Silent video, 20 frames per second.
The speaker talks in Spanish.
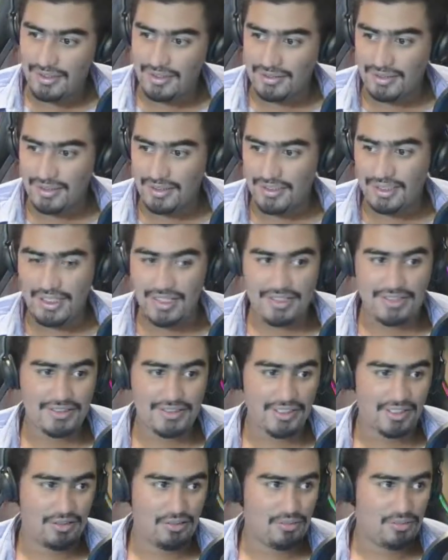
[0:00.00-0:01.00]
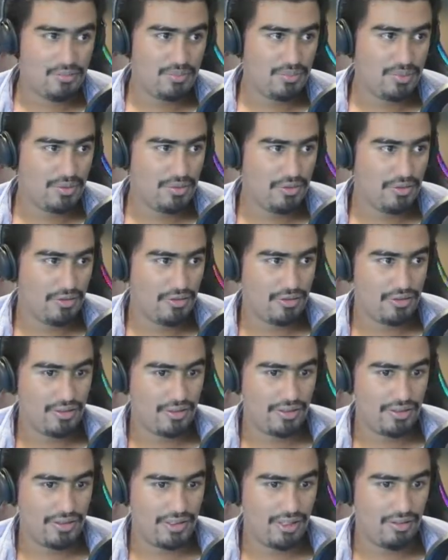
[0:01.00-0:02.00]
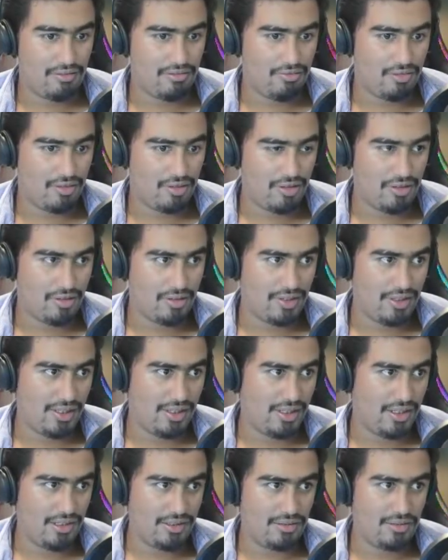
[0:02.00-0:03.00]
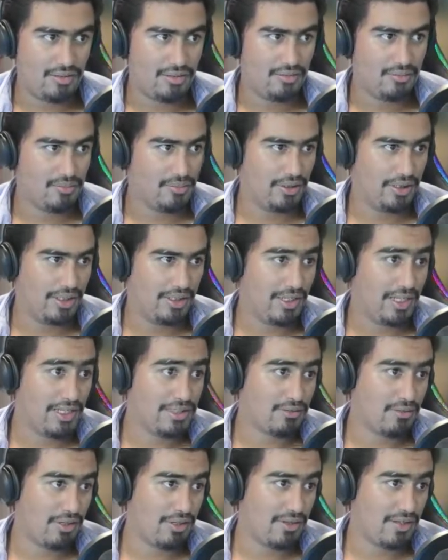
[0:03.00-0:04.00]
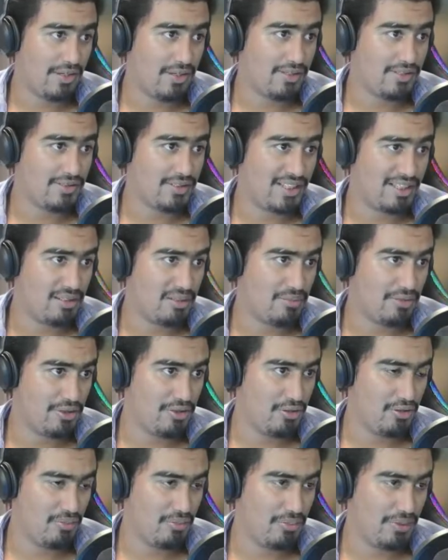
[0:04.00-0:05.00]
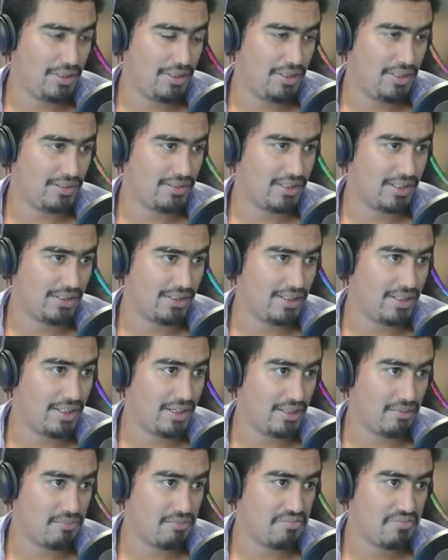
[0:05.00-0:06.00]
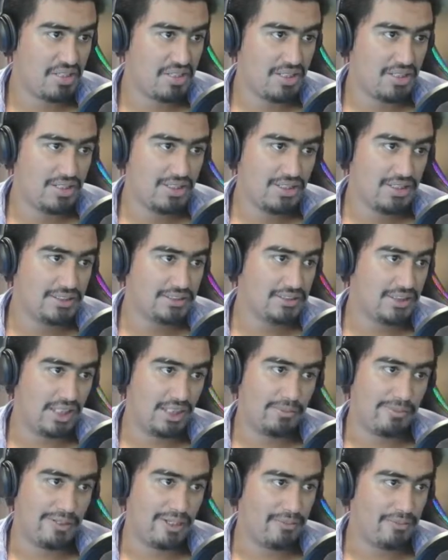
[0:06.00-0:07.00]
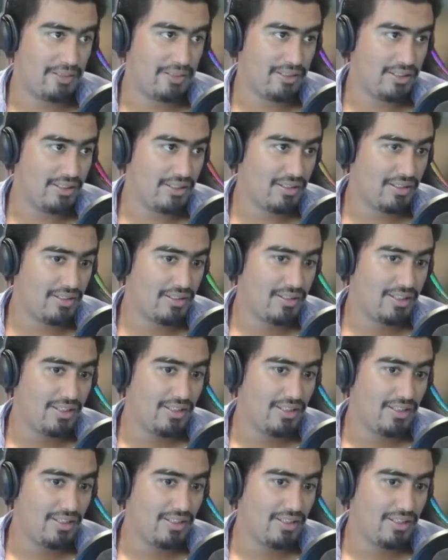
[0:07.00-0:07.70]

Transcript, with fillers: Tiene que ser un bug del Fortnite. Porque te das cuenta ahí dice la memoria ocupada en la tarjeta RAM. Está de maravilla.